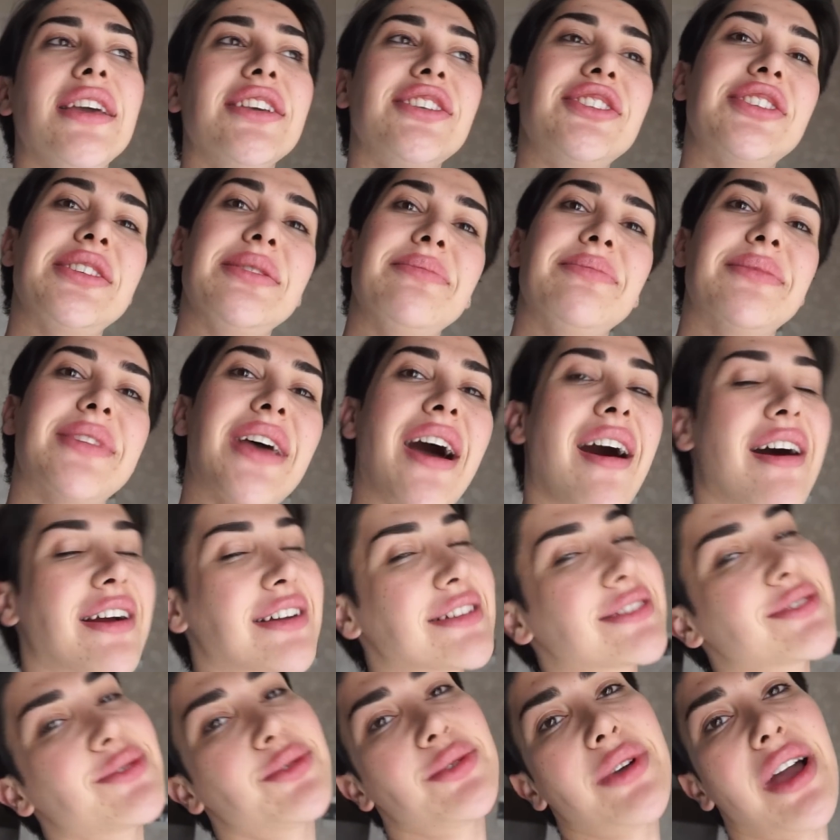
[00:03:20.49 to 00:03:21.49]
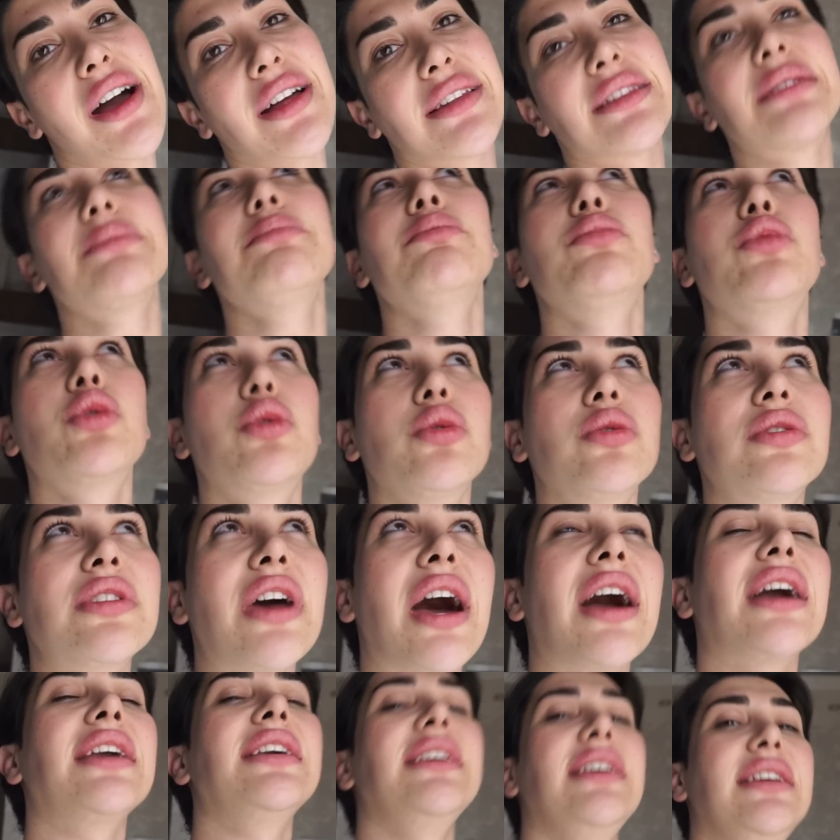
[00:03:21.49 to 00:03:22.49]
Şimdi artık uyandım. Bugün
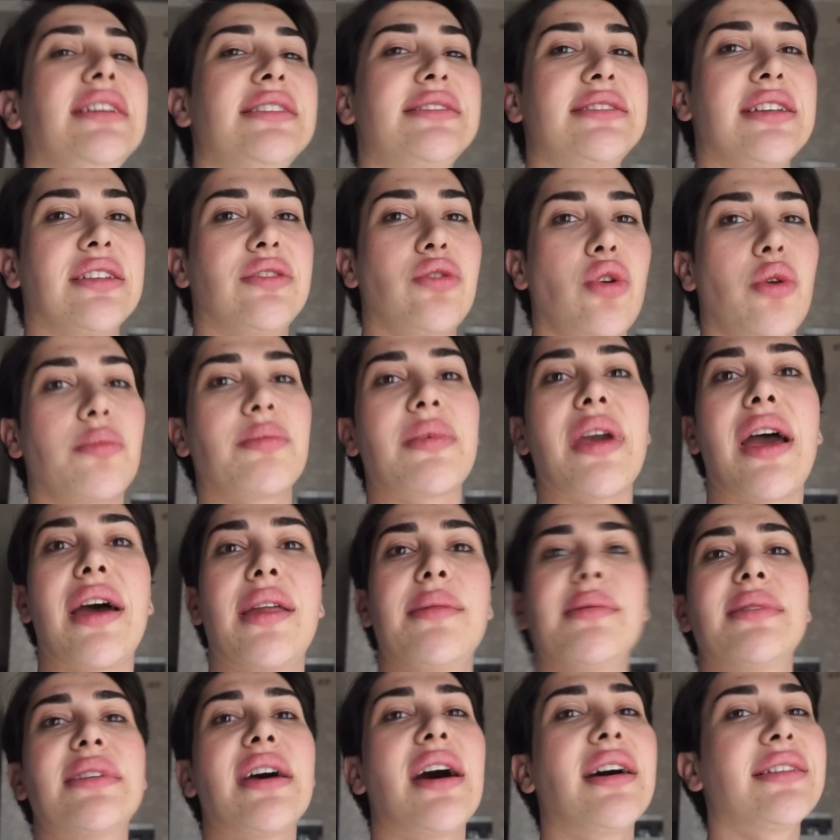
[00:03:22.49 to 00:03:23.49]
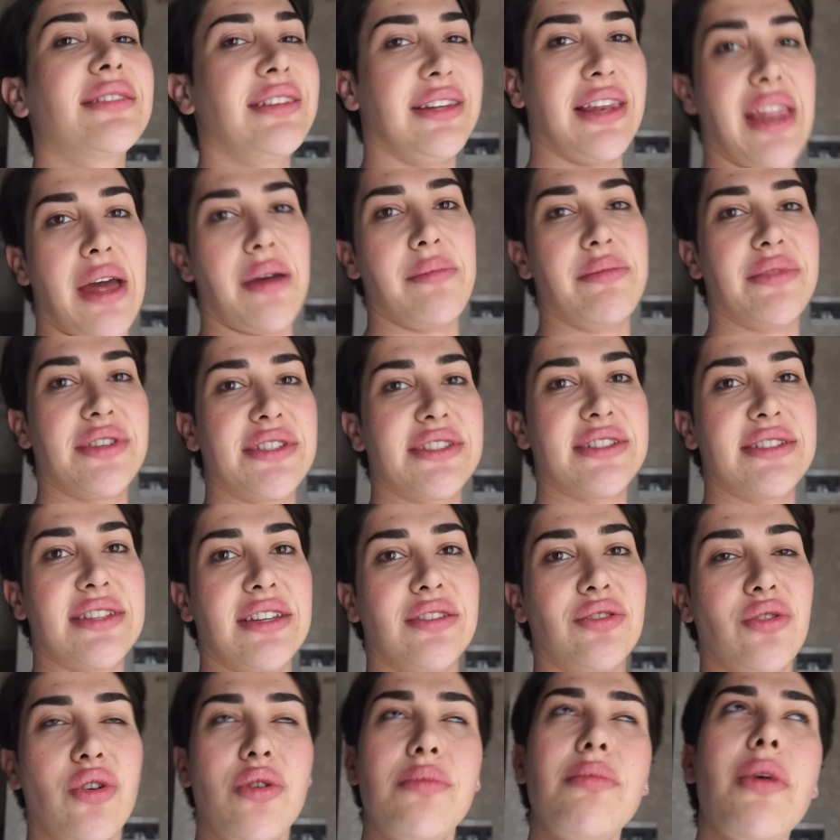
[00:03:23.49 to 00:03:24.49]
daha iyi hissediyorum. Kendimi daha dinlenmiş
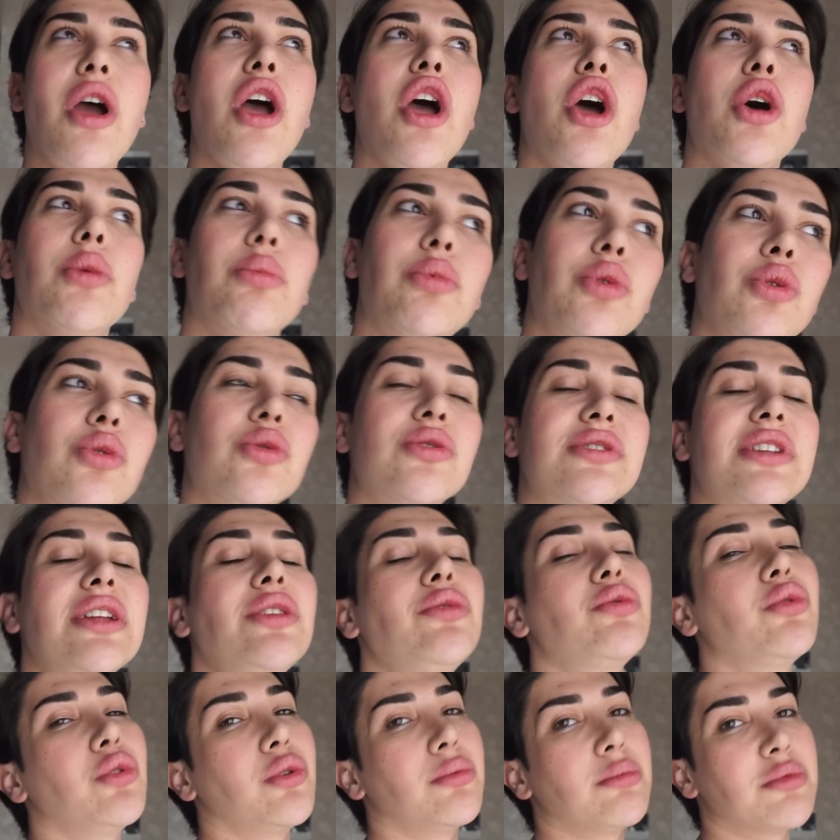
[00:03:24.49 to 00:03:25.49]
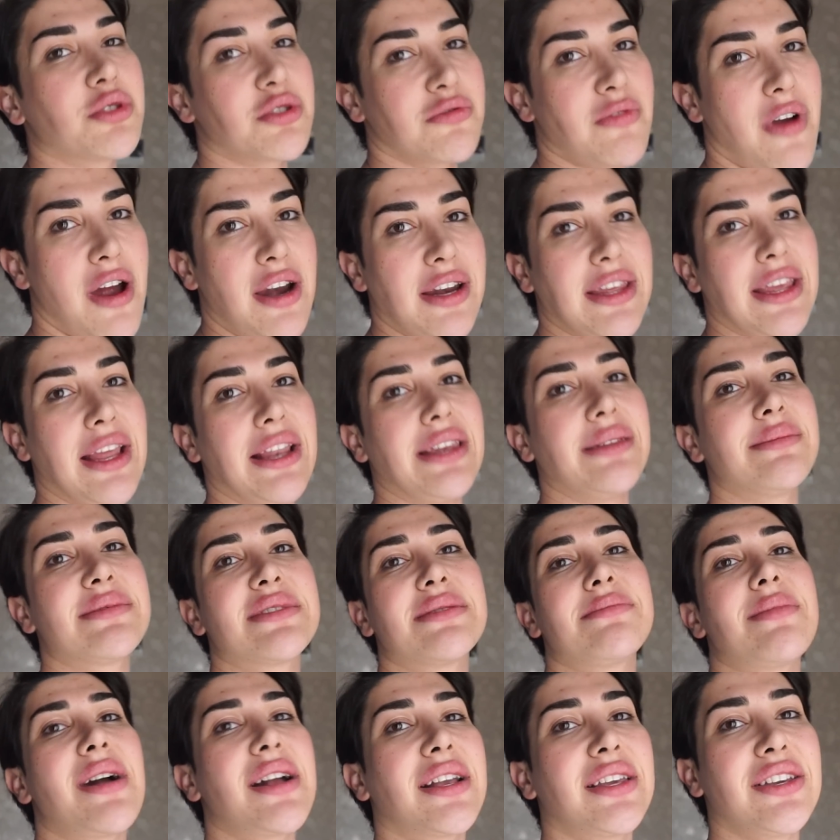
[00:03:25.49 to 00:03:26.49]
hissediyorum. Bugün ise düğünümüz var.
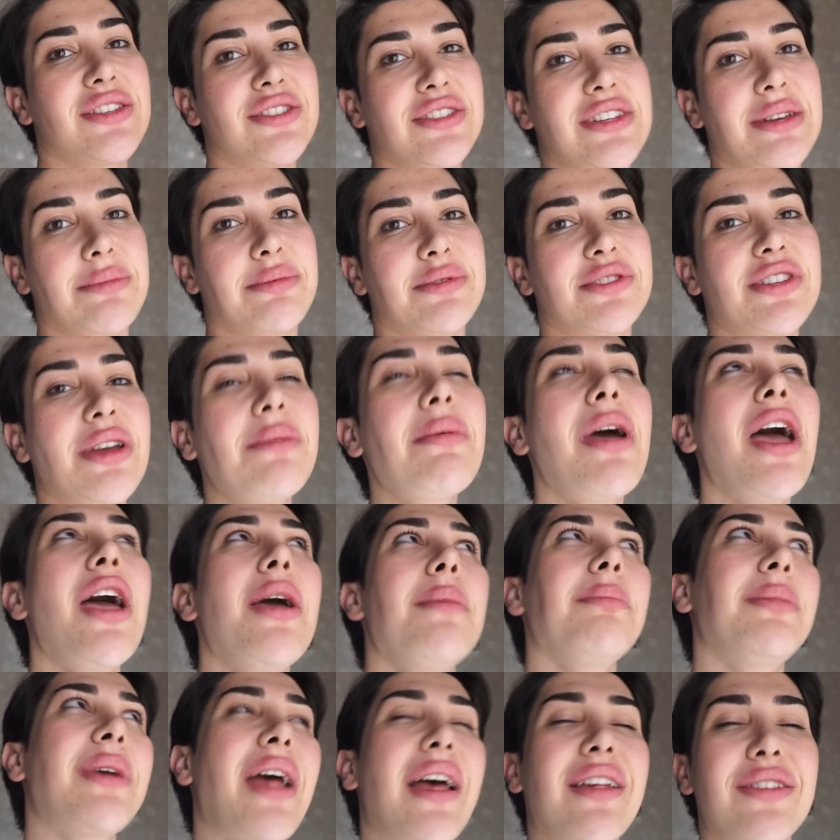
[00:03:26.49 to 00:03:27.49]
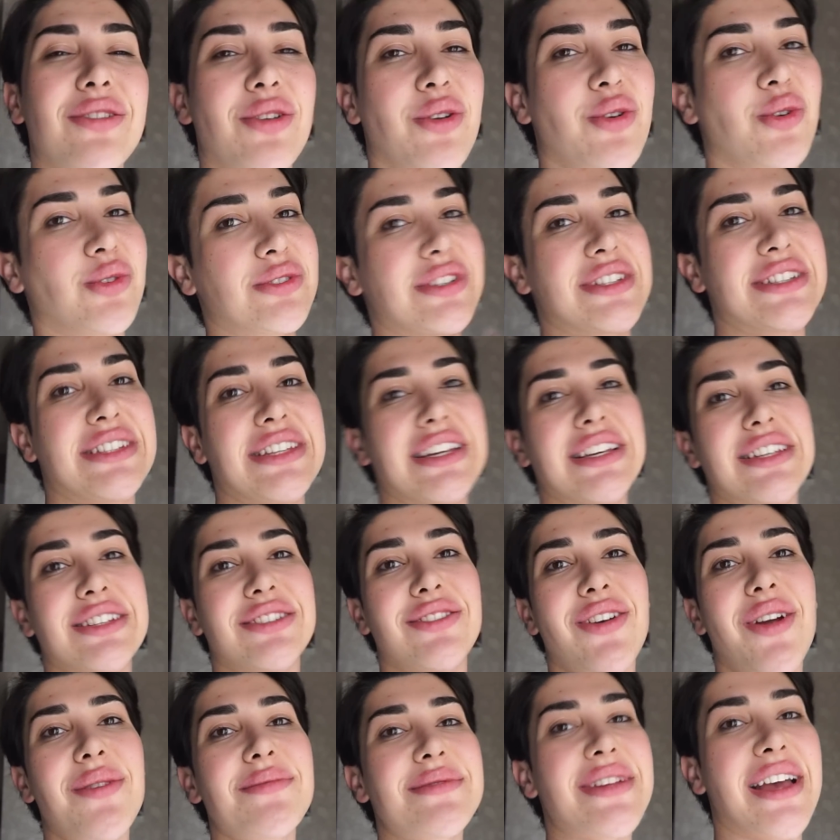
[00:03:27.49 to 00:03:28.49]
Gelinimizin makyajını yapacağım. Biraz sonra odasına
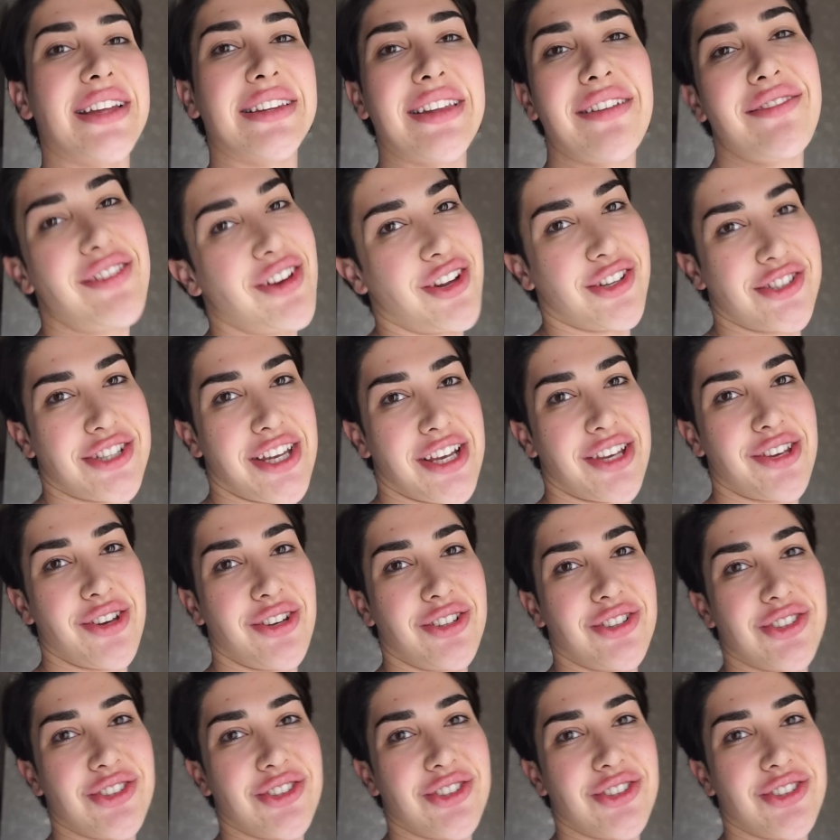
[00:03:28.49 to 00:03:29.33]
gidiyorum. Zaten vlog çekiyor